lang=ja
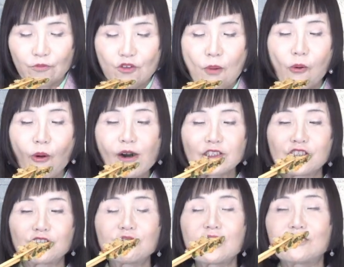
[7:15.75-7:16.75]
でもこれ
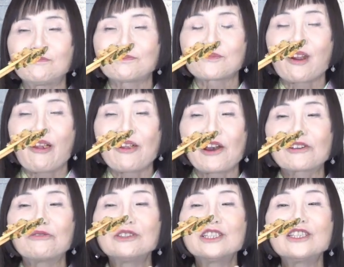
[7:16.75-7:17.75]
実は焼
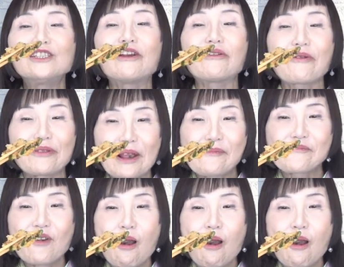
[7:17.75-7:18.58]
きおにぎりなんだよね。